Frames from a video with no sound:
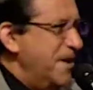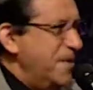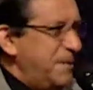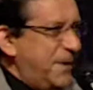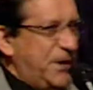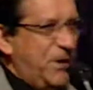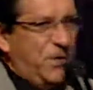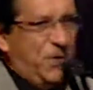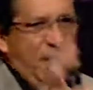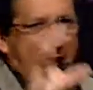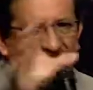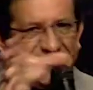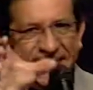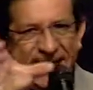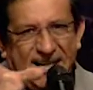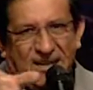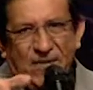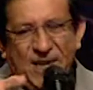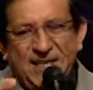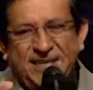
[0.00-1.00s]
Pero va a
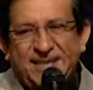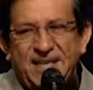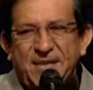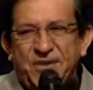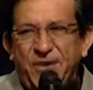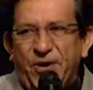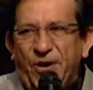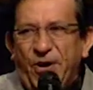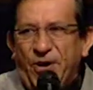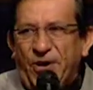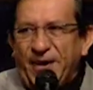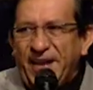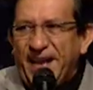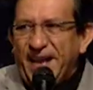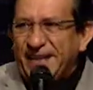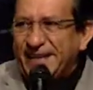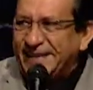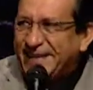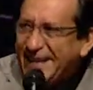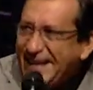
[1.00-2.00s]
hacerlo el Señor
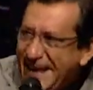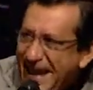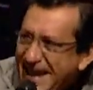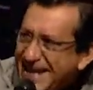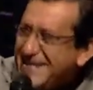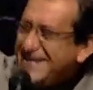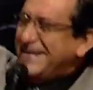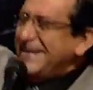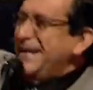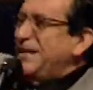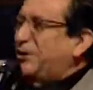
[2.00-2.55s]
delante